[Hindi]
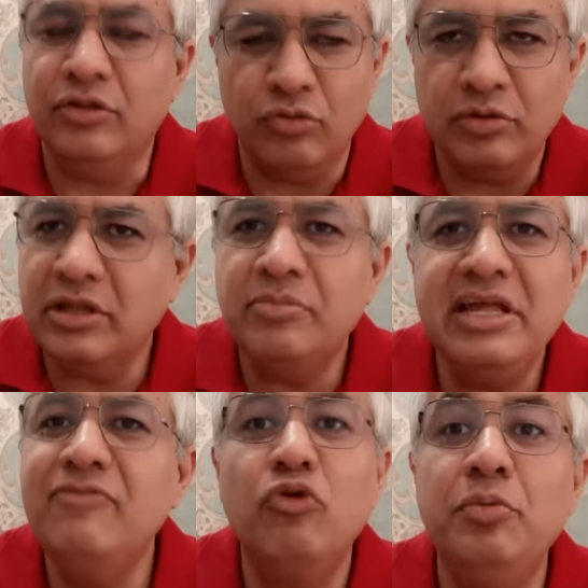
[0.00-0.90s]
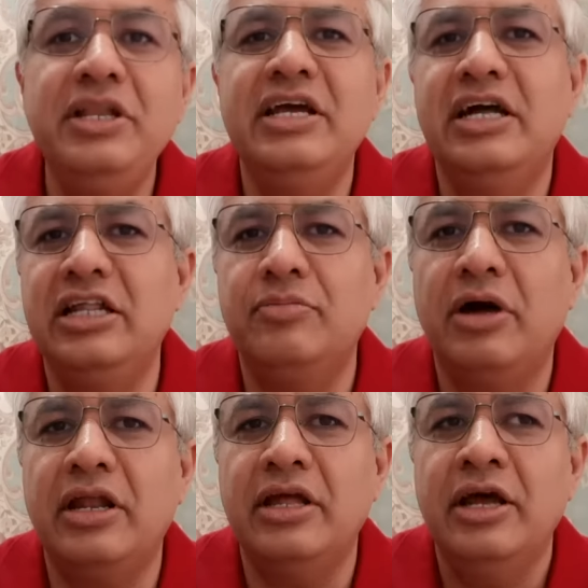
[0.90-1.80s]
तो मतलब नहीं वो भी नहीं खरीद
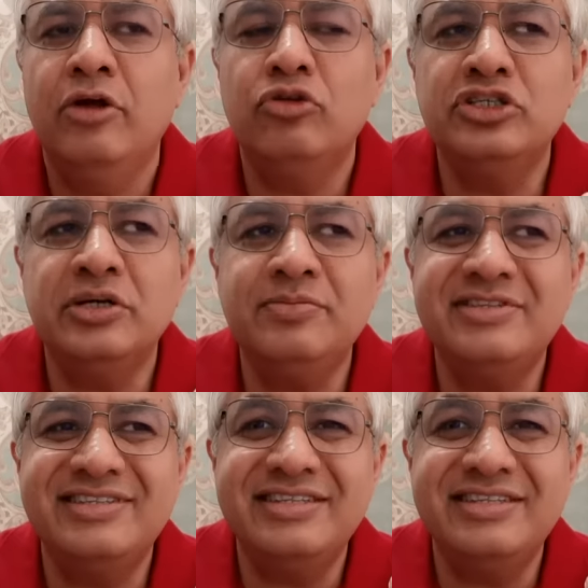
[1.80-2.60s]
रहे तो जब